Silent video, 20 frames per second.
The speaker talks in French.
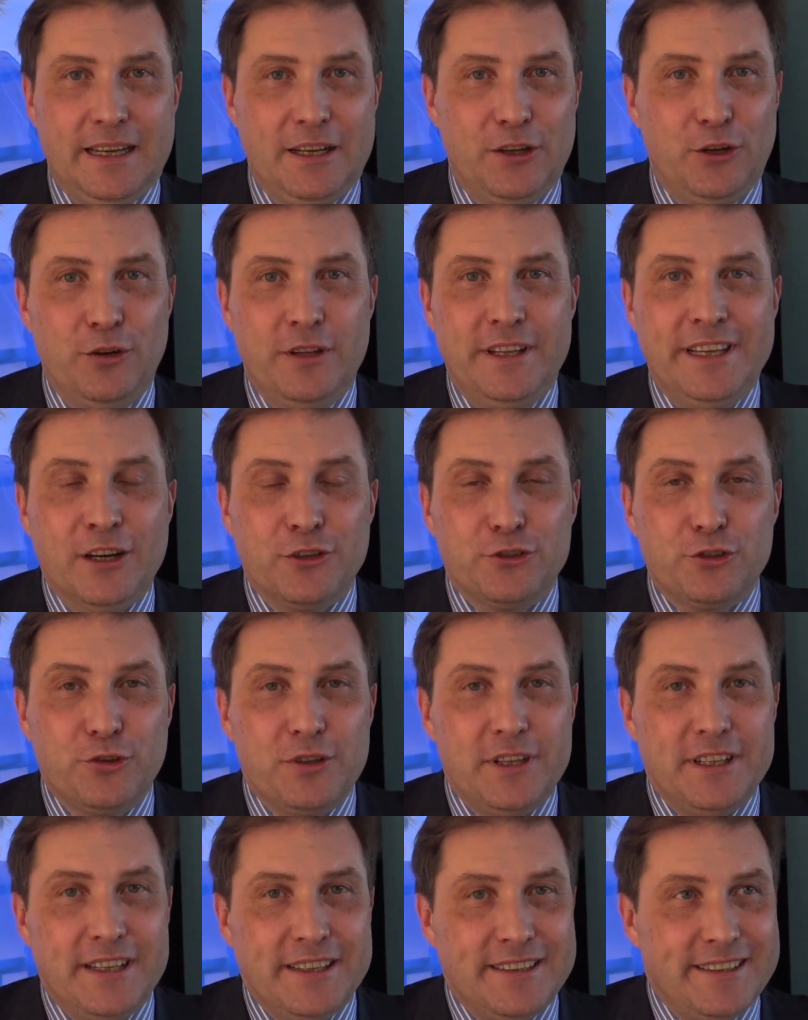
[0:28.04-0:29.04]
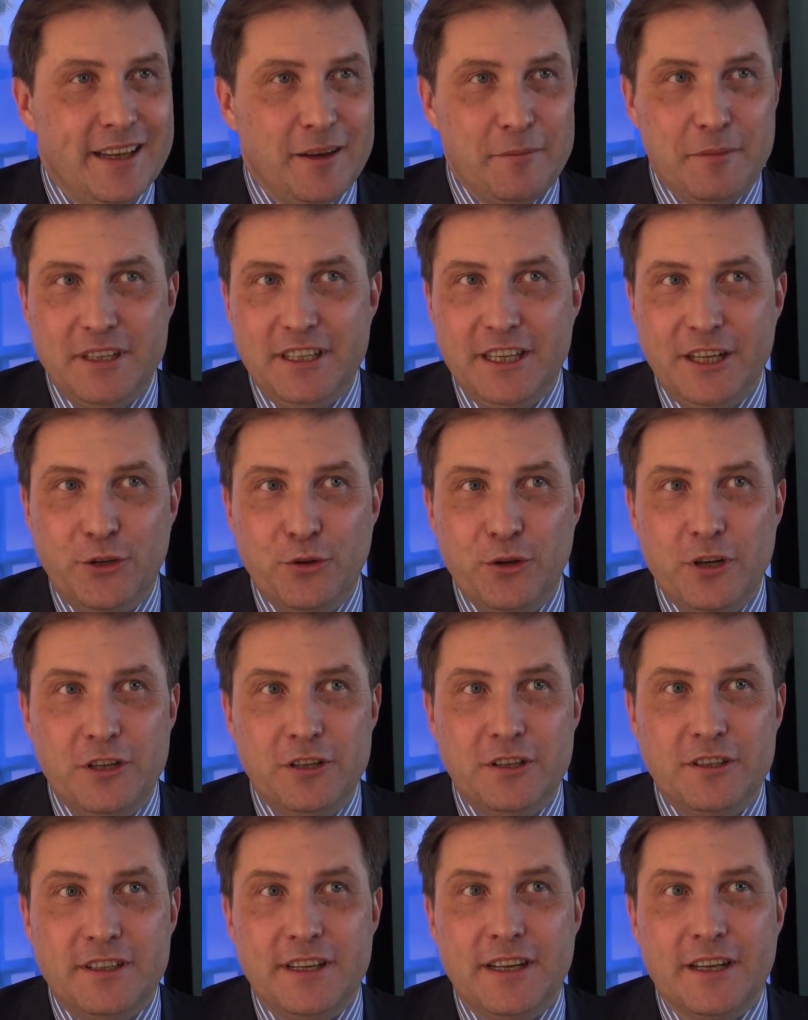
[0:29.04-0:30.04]
Le lien entre les déserts médicaux et les
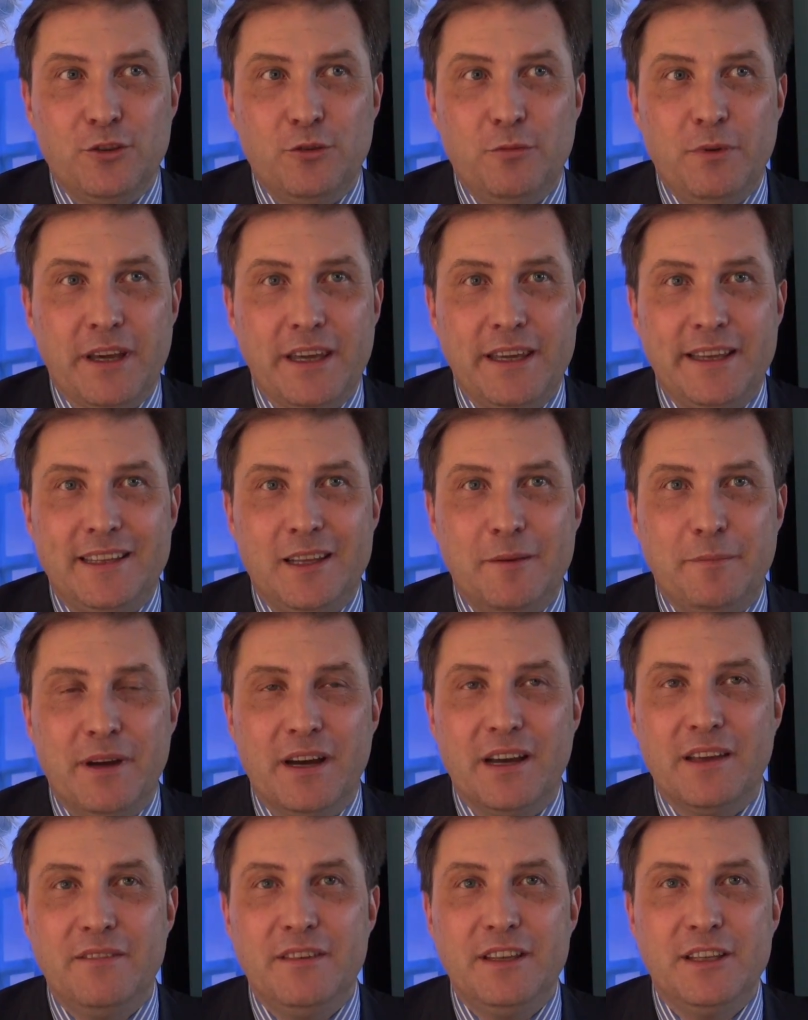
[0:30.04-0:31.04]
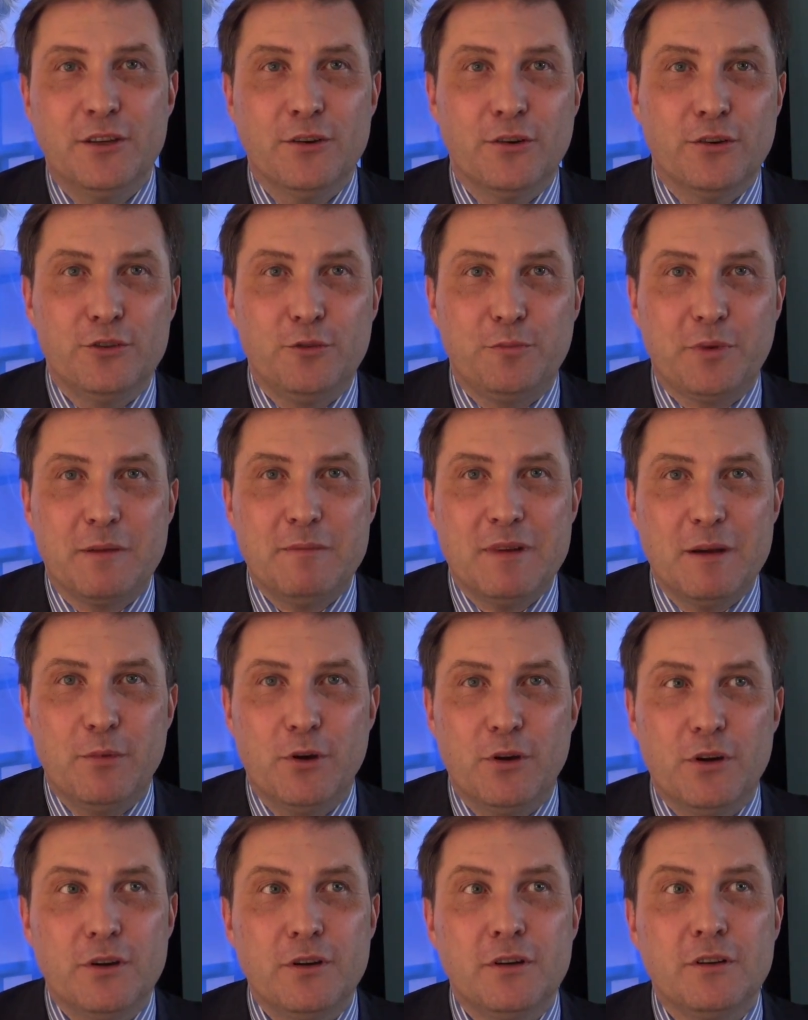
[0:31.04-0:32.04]
déserts numériques n'est pas évident de prime
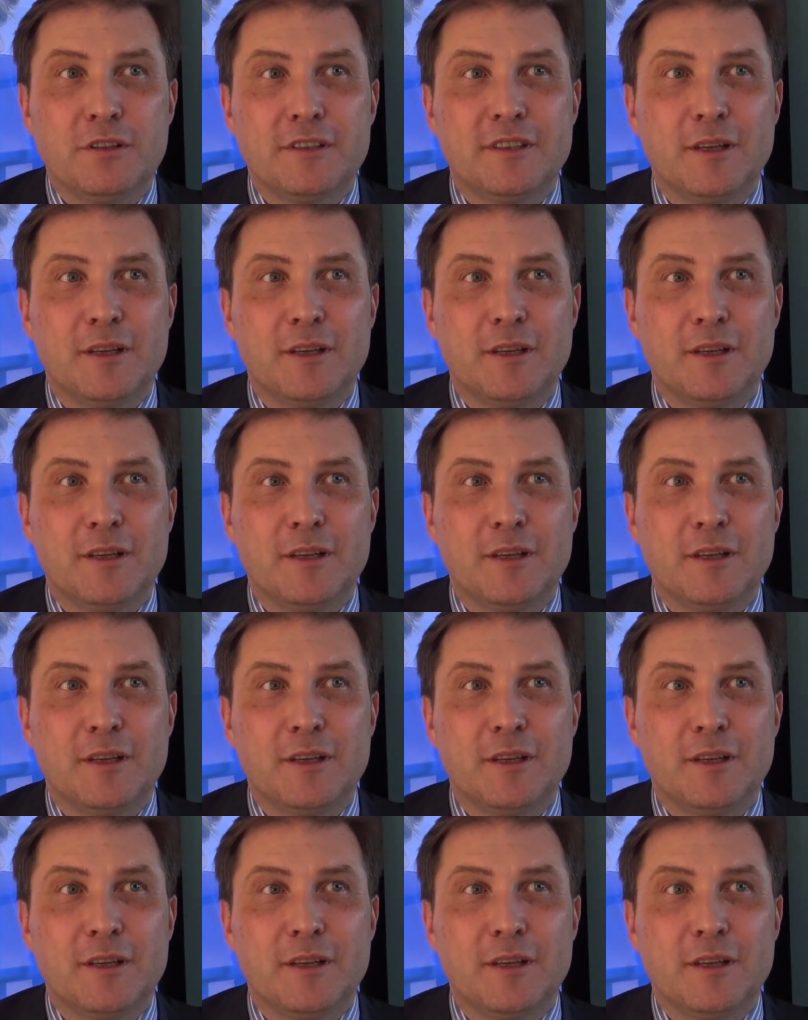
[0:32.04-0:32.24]
abord.